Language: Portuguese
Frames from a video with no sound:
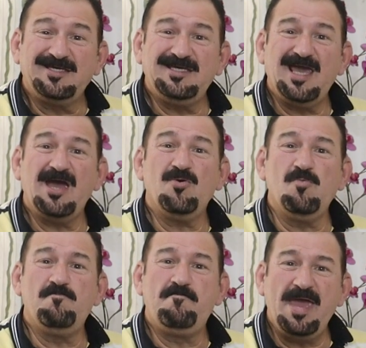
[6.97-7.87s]
que é
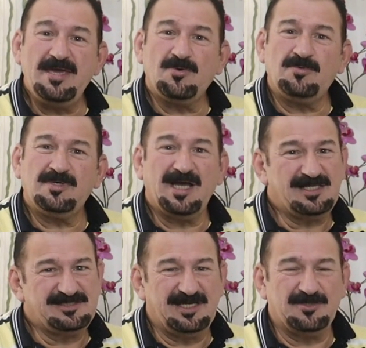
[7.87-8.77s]
o bacon
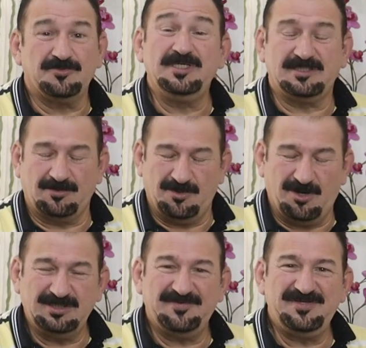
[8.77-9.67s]
caseiro, então roda a